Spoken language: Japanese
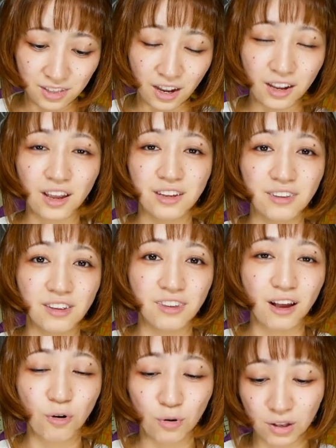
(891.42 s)
武井先
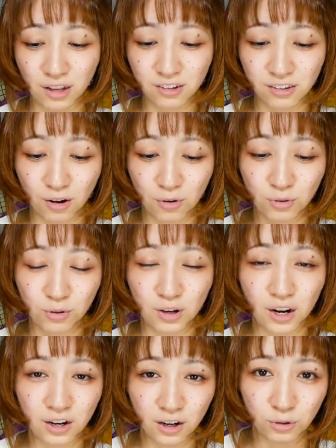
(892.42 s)
生講談社さん本当
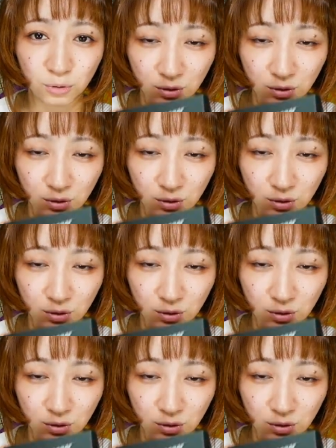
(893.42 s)
にありがと